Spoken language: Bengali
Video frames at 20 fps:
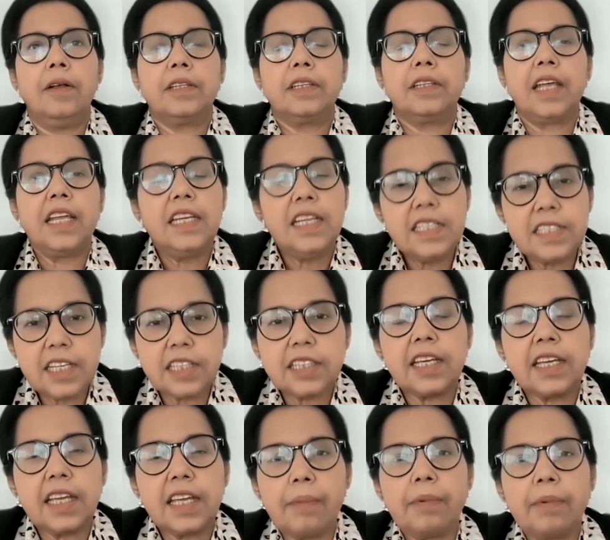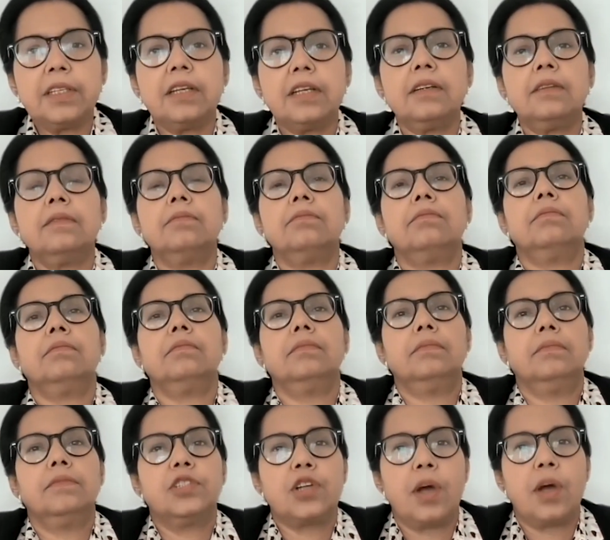তাই নিজে থেকে আমাদের
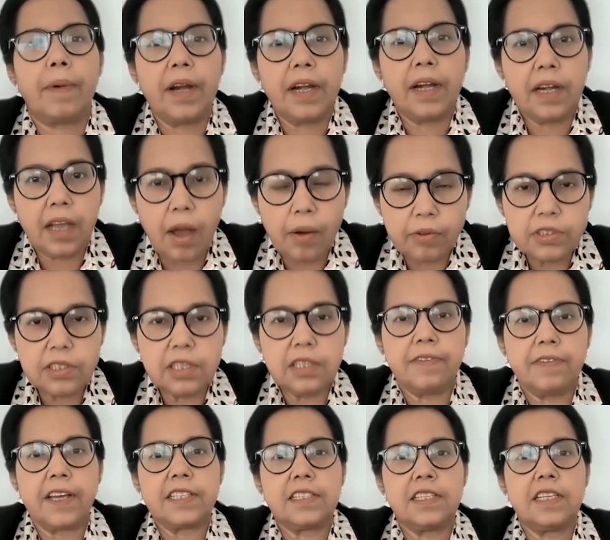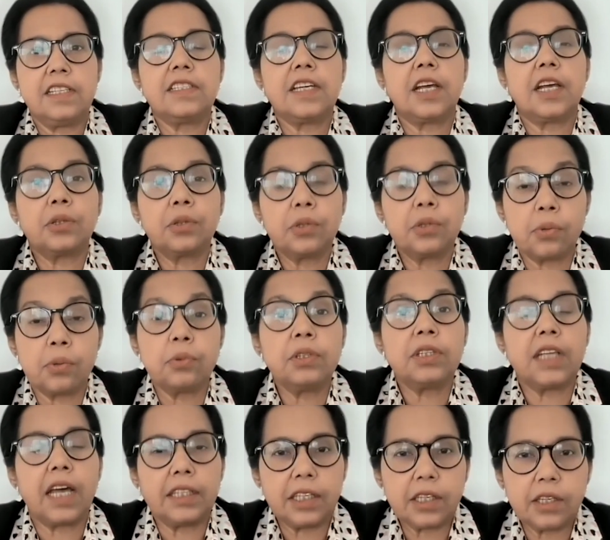সবার নেওয়া উচিত ভ্যাকসিন যারা তরুণ
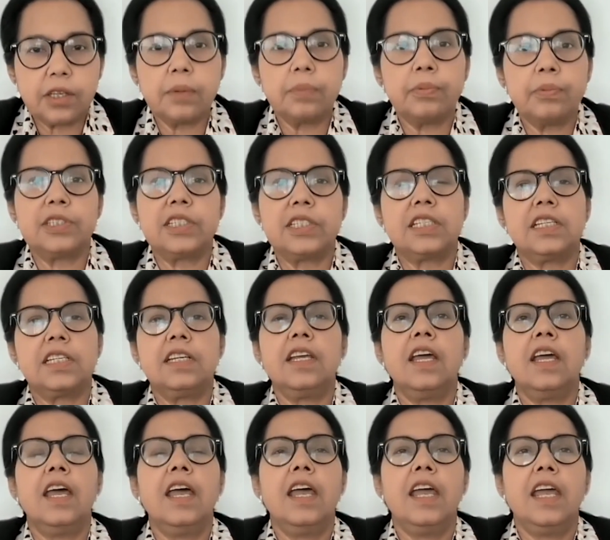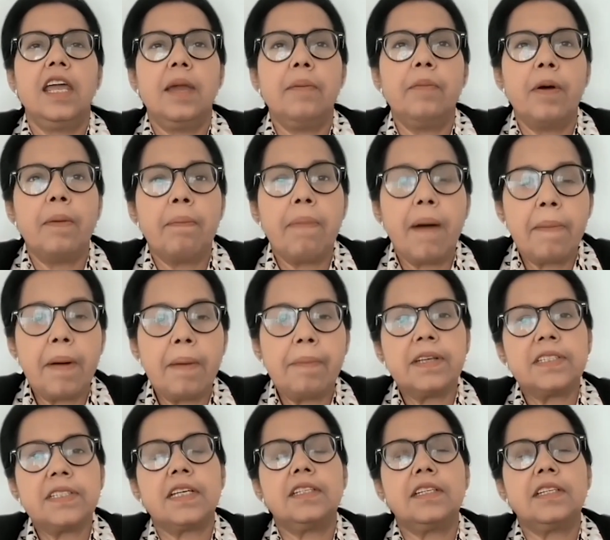তাদেরকে বলছি এবং বাবা মা
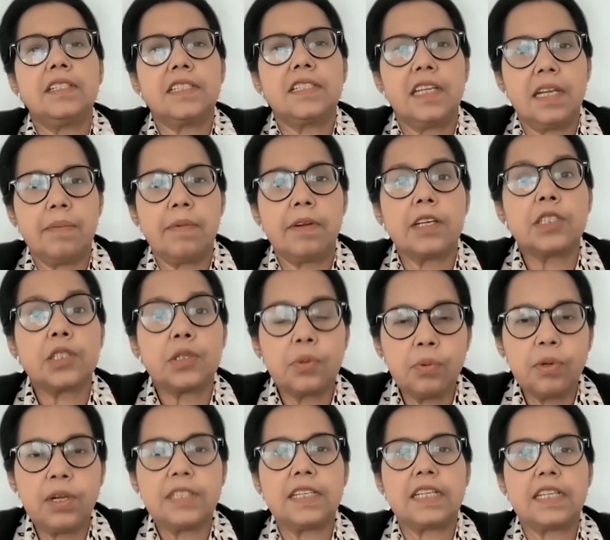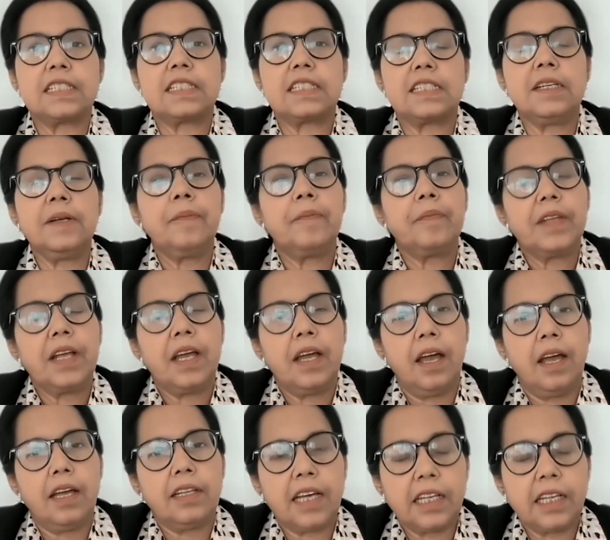যাদের ছেলেমেয়েরা স্কুলে যাচ্ছে
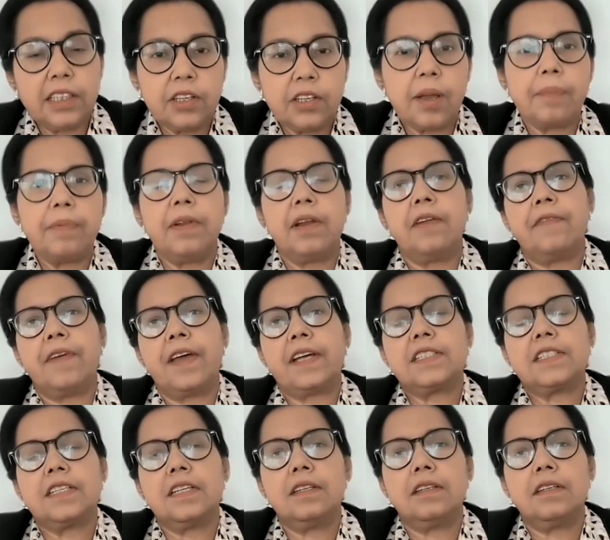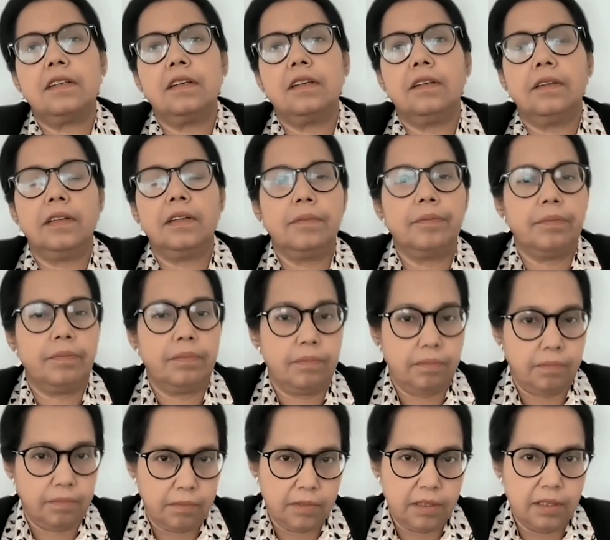তাদেরকে আপনারা ভ্যাকসিন
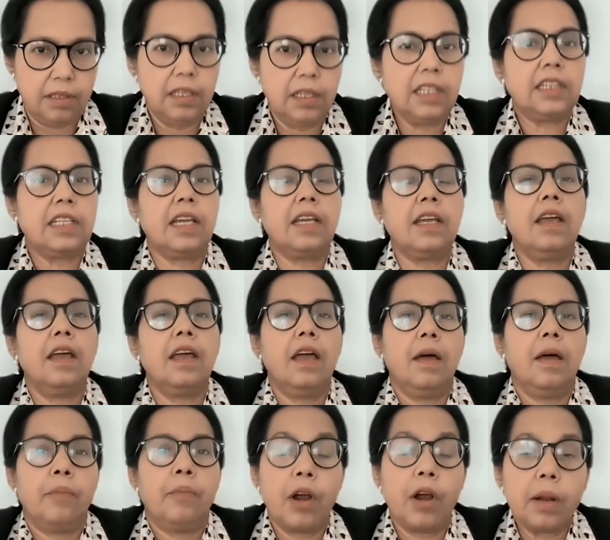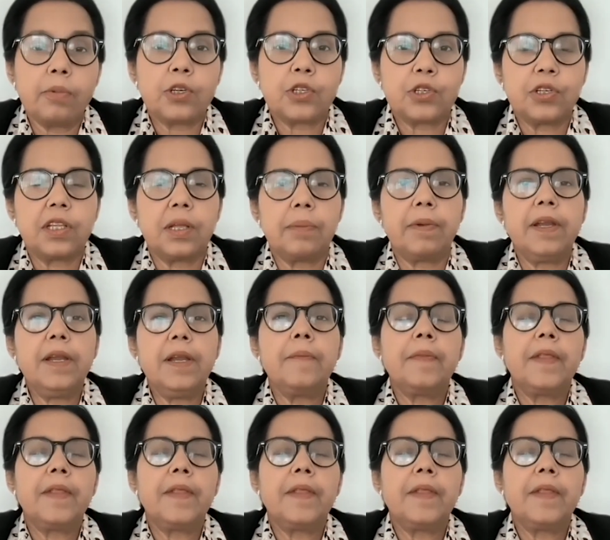নিতে পরামর্শ দেবেন